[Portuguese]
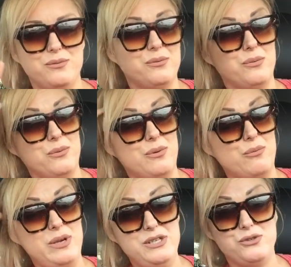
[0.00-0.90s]
O,
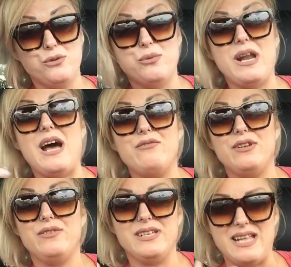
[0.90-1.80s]
o Whindersson morava,
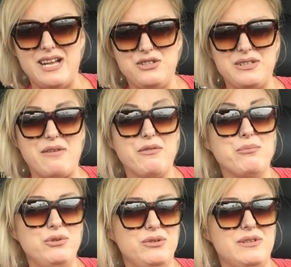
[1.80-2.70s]
na verdade, estava
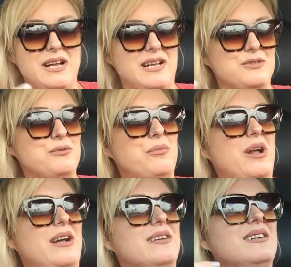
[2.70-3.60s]
muito na casa do
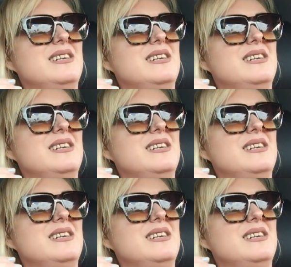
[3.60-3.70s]
Brian.